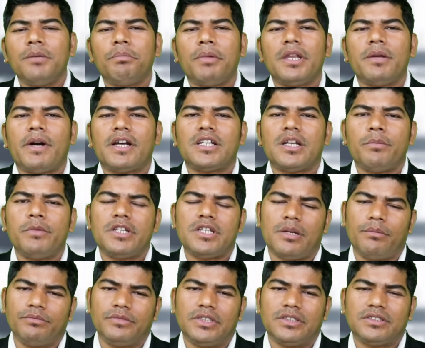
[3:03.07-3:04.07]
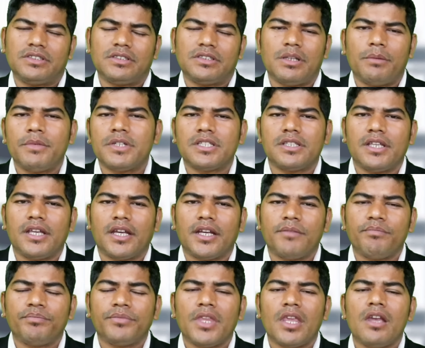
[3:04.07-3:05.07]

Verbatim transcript: की परिभाषा भी समझ समझते हैं